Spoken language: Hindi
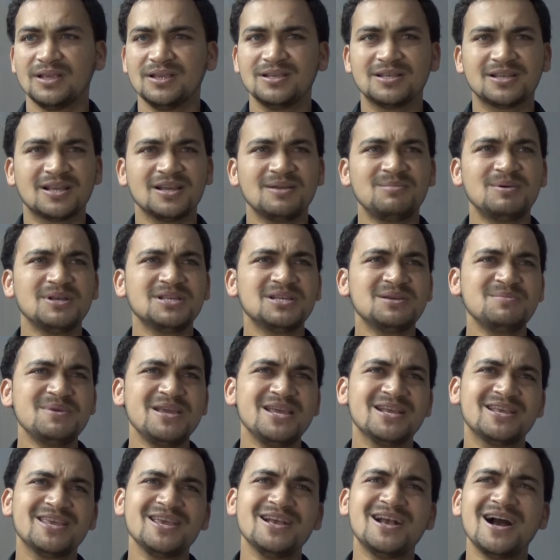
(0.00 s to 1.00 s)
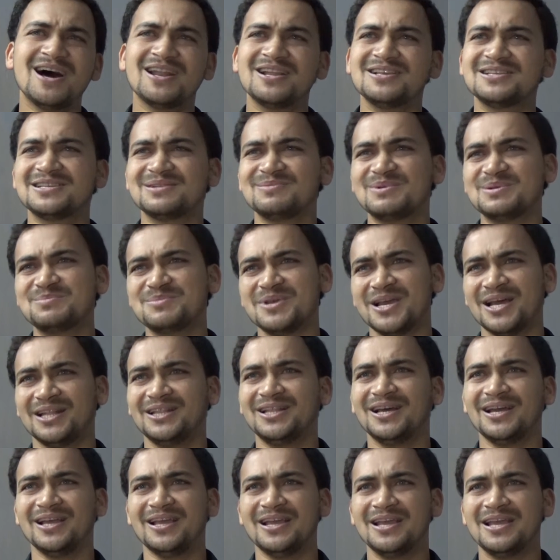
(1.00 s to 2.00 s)
इसका बस हमें एक ही कारण समझ में
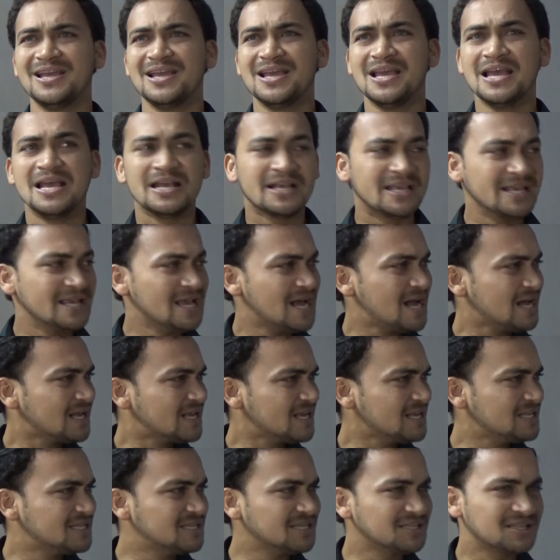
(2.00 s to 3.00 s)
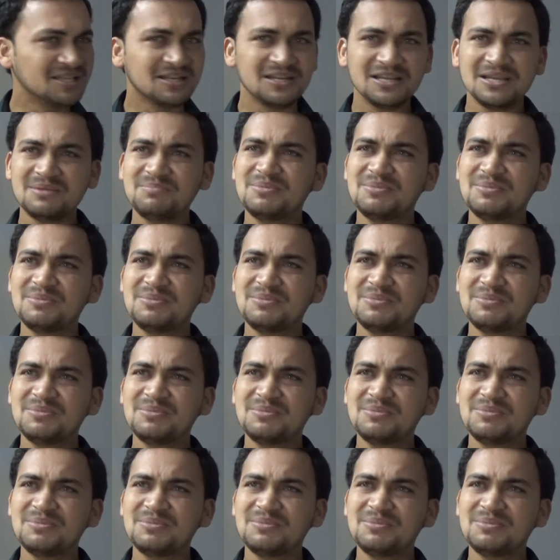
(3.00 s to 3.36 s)
आता है कि यहाँ के जितने